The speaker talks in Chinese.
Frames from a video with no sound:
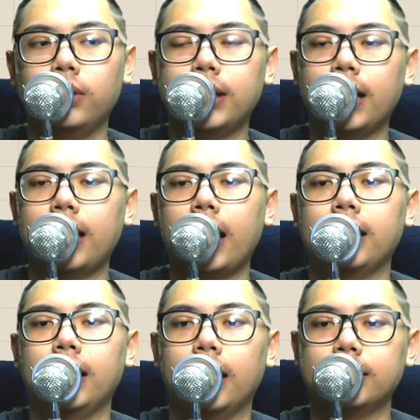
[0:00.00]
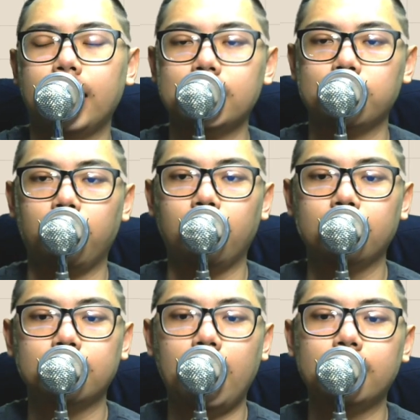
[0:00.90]
多人在看台达电诶，在看什么？
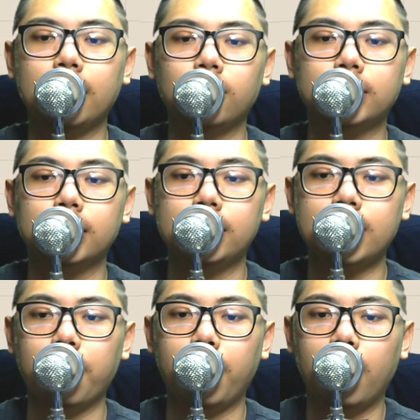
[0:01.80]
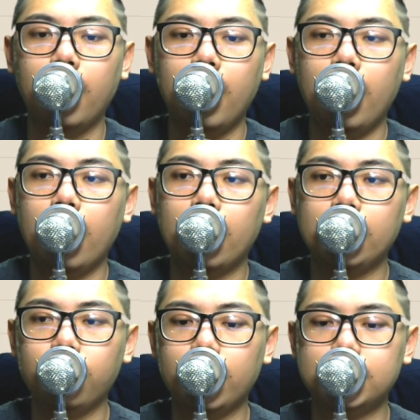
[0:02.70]
它的电动车题材嘛。
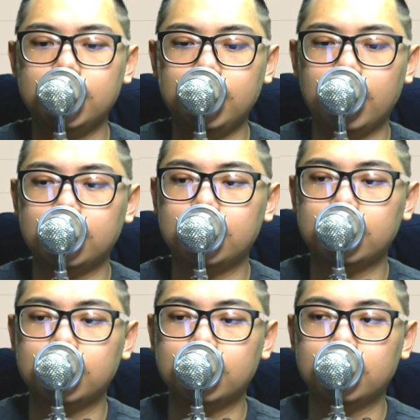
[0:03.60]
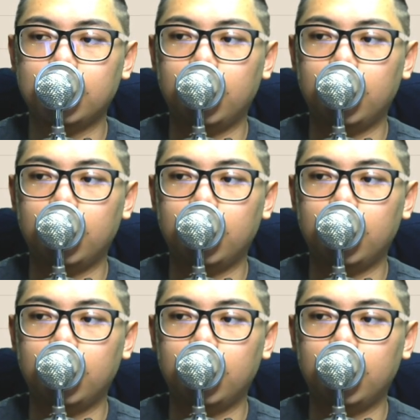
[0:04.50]
因为今年其实，